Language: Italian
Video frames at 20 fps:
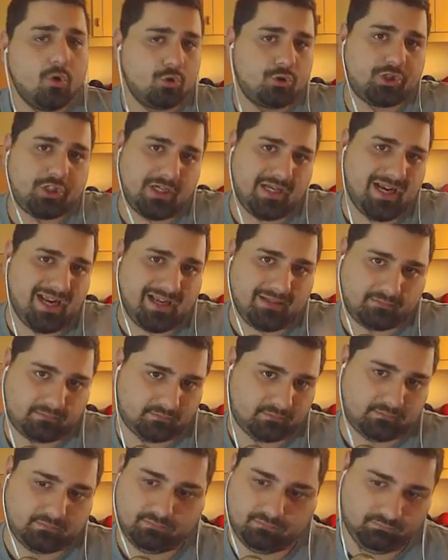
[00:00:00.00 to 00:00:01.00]
Uscirà
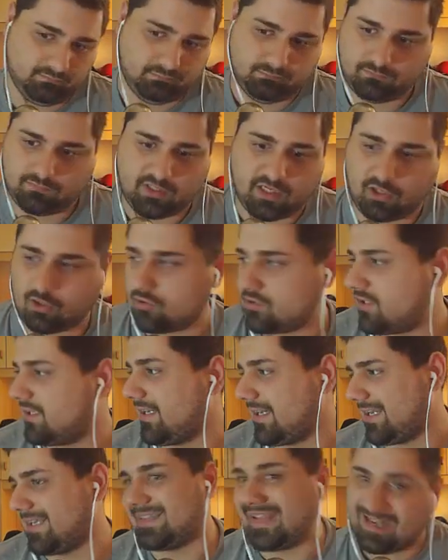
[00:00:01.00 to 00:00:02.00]
mm, che
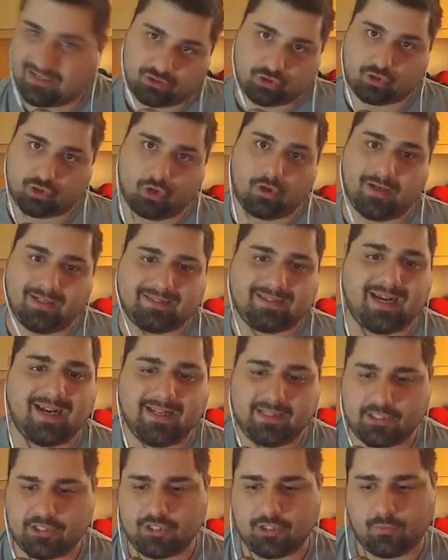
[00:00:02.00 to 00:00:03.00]
considerate che adesso sono le
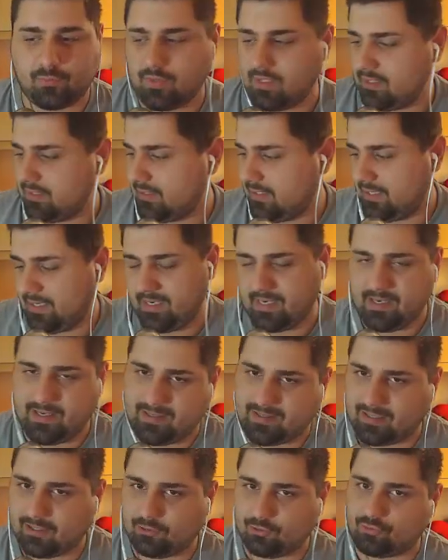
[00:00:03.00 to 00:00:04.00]
13
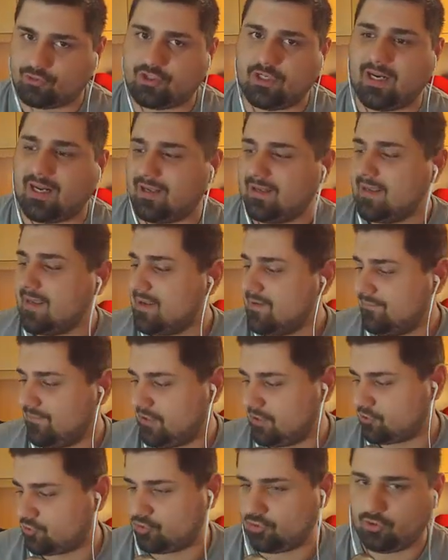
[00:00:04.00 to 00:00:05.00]
Quindi credo uscirà
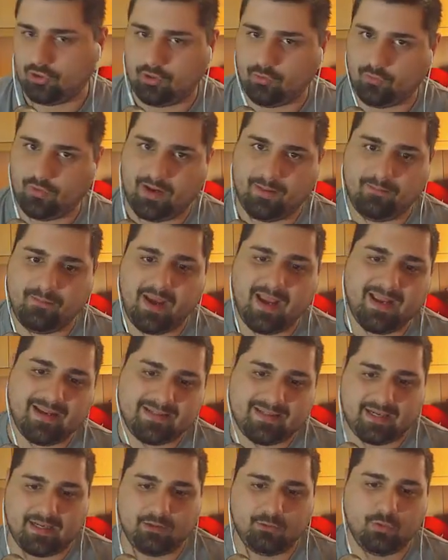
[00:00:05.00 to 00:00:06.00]
verso le 1 e
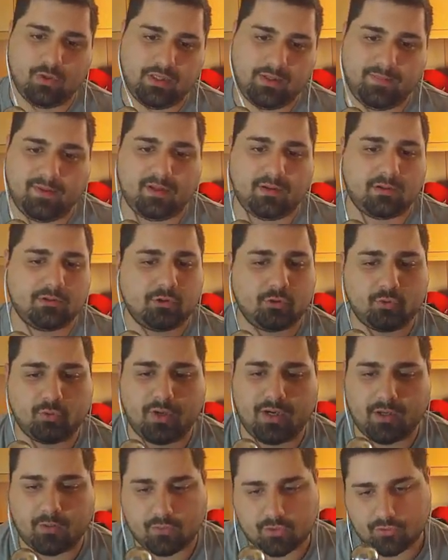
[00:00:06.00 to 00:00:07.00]
mezza Le 2 dipende quanto
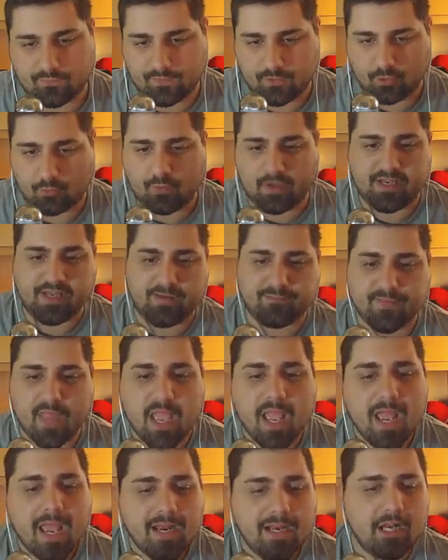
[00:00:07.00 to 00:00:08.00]
durerà questo video Quindi
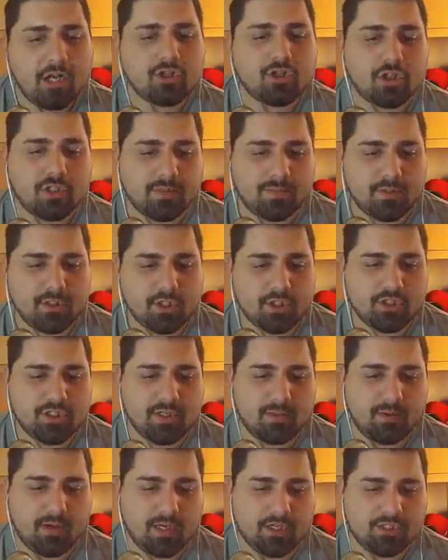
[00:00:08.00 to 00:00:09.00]
nello scorso episodio ci
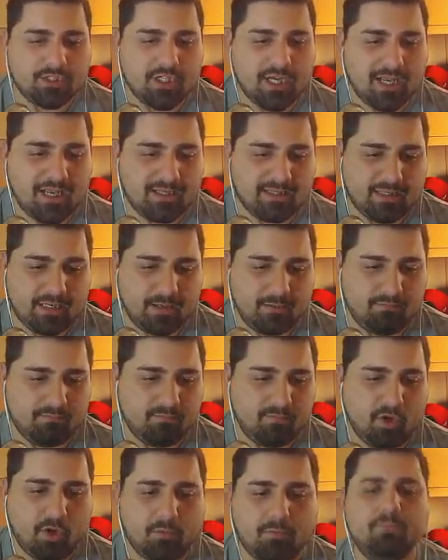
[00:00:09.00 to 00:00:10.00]
siamo lasciati
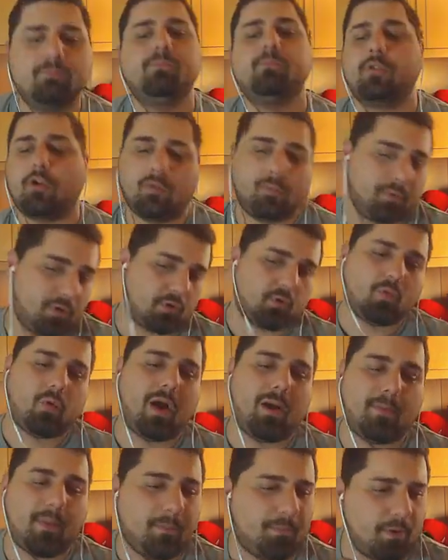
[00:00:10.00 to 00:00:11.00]
Non proprio
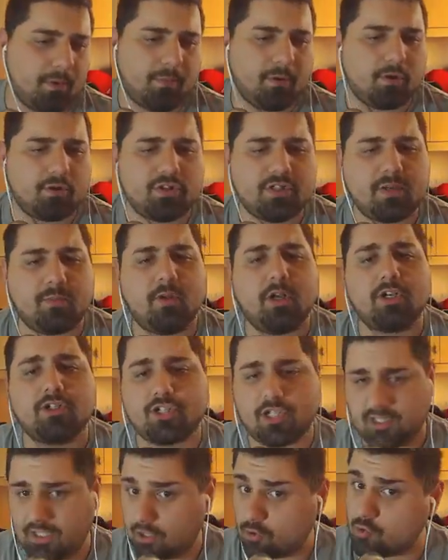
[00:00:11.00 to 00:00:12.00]
qua ma più o meno ci siamo
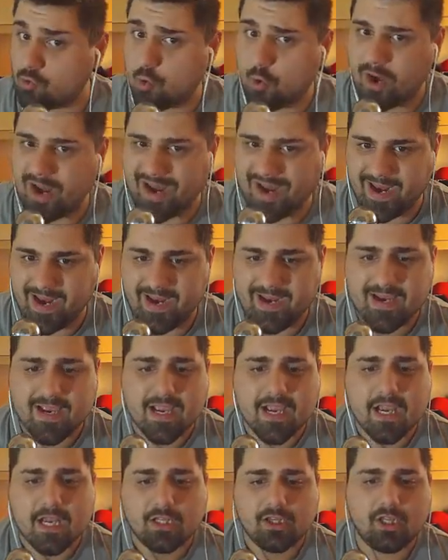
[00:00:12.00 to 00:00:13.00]
lasciati qui
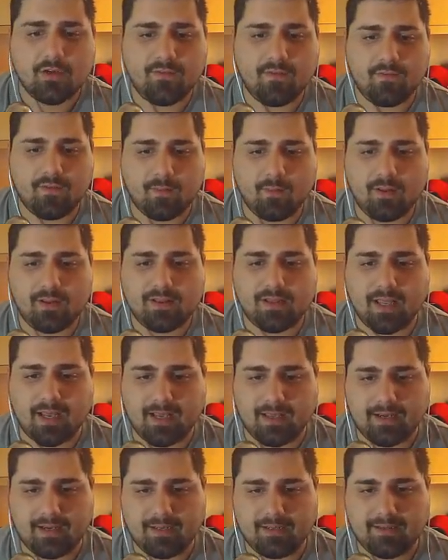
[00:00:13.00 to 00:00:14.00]
Dovevamo
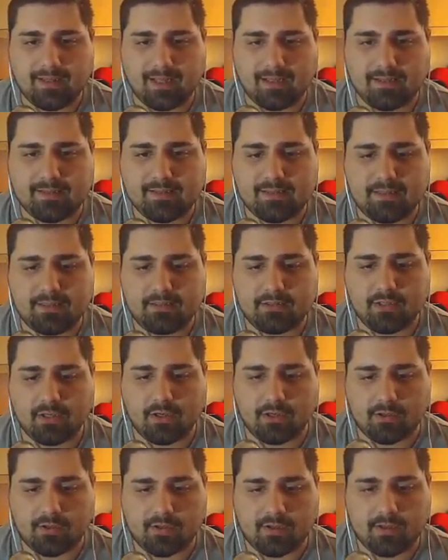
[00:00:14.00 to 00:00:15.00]
andare Fine dal
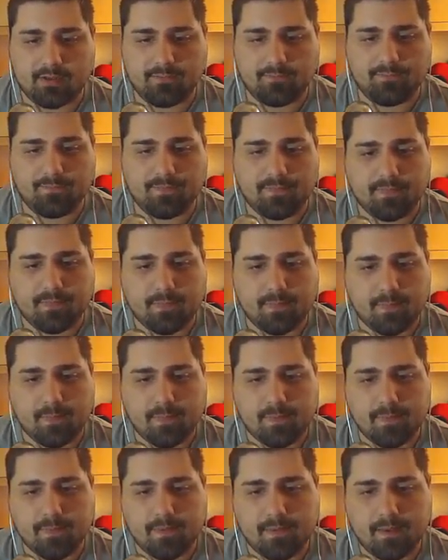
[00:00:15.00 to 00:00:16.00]
signor Per le
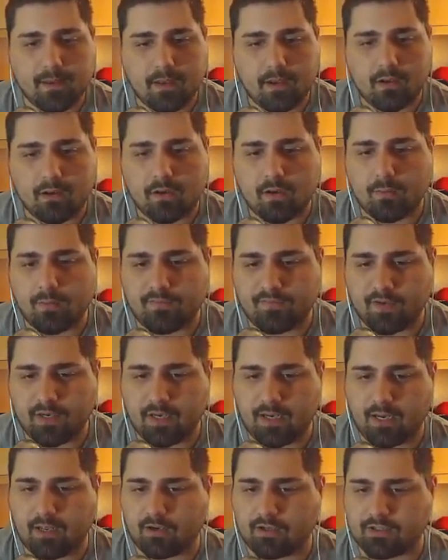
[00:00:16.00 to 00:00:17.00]
ragnatele Oh, come
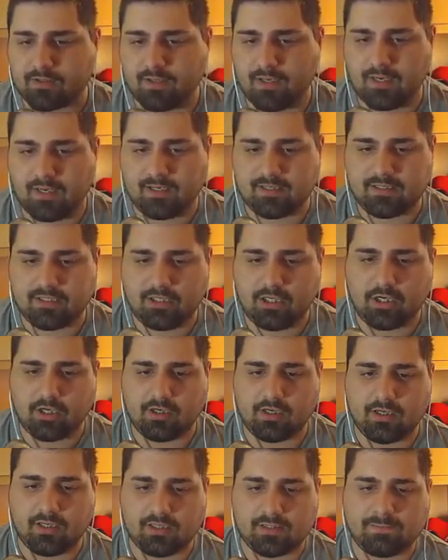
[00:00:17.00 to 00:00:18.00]
fine la cosa del
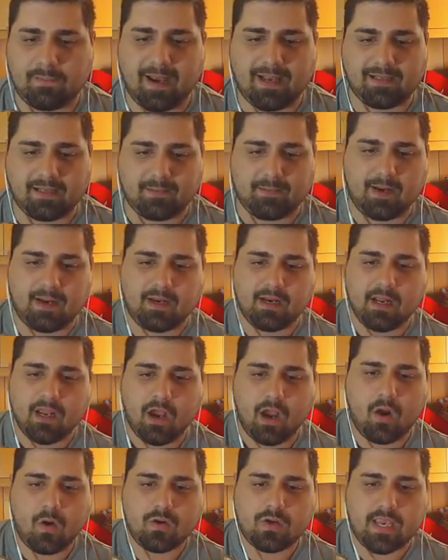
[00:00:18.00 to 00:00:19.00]
signor Spider-Man?
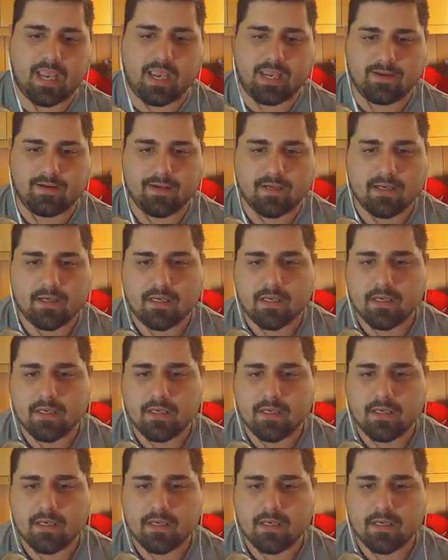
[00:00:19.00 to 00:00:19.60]
Ok.